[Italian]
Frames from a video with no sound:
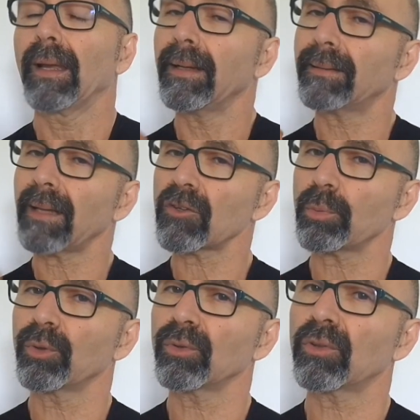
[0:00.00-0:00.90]
Il
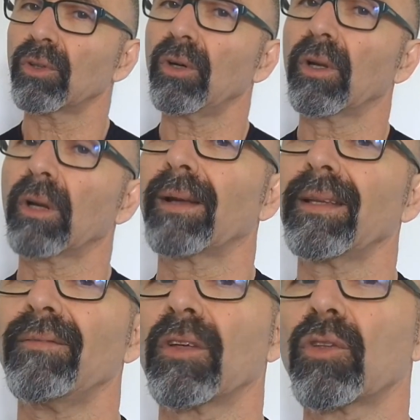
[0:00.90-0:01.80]
terzo punto
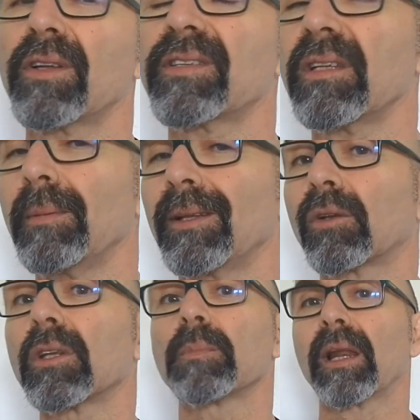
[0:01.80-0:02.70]
riguarda invece il
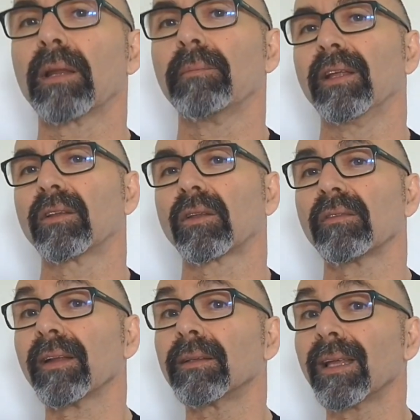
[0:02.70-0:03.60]
sentimento di smarrimento,
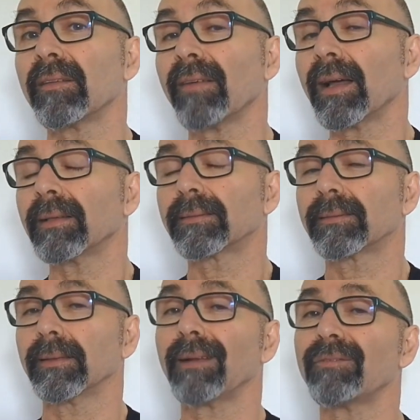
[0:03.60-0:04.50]

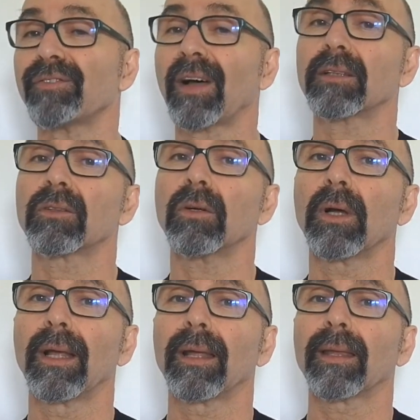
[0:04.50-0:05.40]
derivante dal
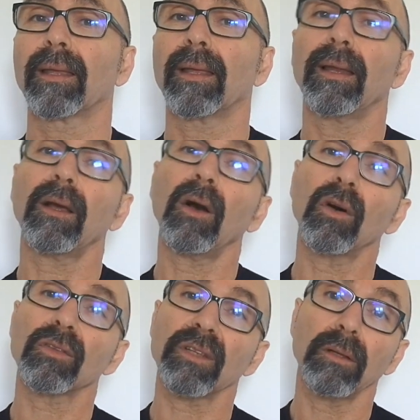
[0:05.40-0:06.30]
fatto che le
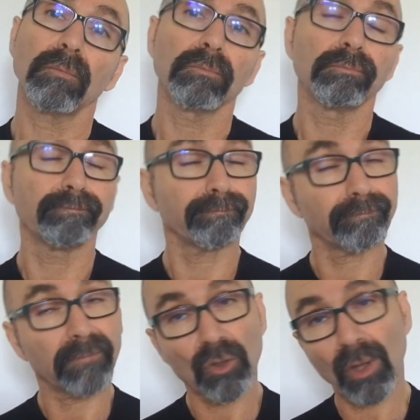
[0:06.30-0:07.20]
cose,
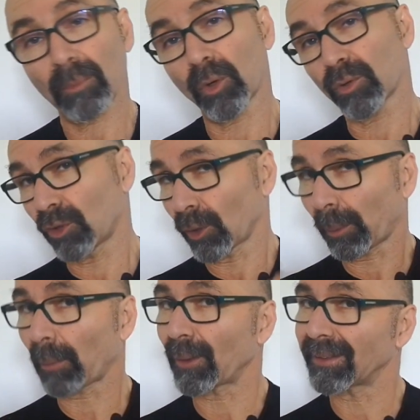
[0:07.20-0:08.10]
diciamo, non
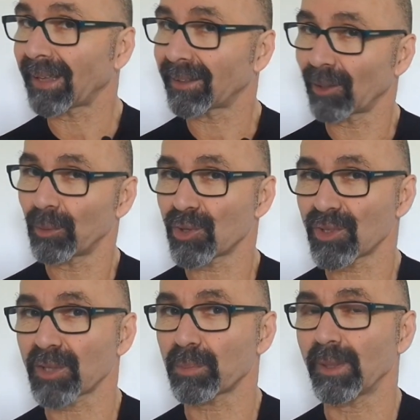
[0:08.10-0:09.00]
sono proprio andate come ci
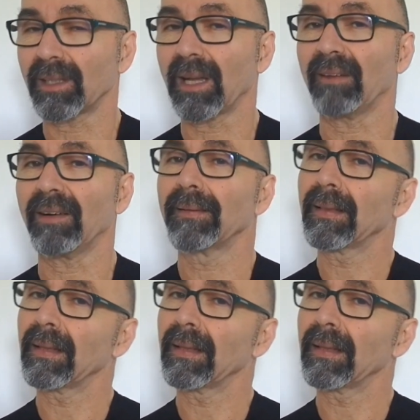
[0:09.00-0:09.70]
si aspettava.